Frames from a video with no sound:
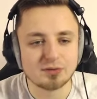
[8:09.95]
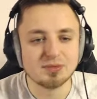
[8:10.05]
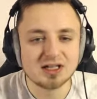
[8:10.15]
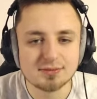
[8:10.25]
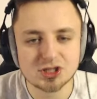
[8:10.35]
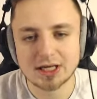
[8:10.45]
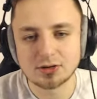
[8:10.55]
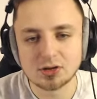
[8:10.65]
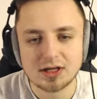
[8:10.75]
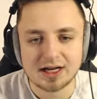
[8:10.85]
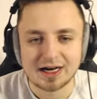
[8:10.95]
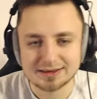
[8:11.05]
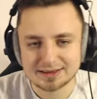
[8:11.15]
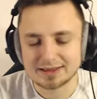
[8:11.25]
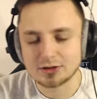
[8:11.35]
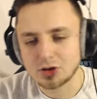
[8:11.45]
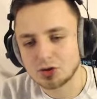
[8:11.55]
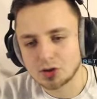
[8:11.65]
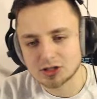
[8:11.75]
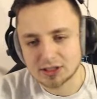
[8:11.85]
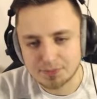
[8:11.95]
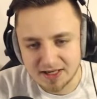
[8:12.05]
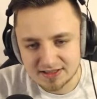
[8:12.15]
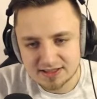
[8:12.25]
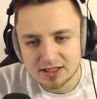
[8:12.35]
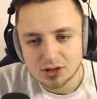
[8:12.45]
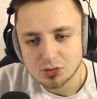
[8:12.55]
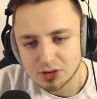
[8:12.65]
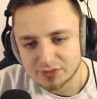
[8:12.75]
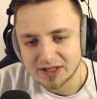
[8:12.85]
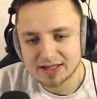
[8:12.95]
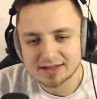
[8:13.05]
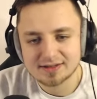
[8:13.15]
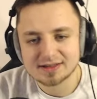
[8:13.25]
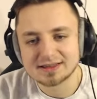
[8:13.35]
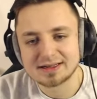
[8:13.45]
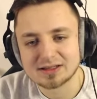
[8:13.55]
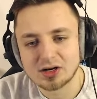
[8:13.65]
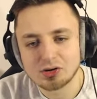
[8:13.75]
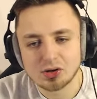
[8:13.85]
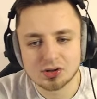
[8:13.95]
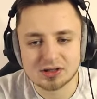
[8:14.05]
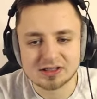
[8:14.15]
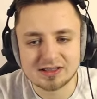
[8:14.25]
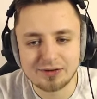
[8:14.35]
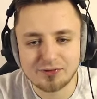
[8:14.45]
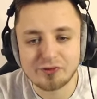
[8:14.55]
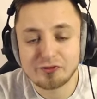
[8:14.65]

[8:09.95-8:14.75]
weil mit dem Shadow hat er dann auch ordentlich Pace und auf der anderen Seite halt auch ordentlich Def,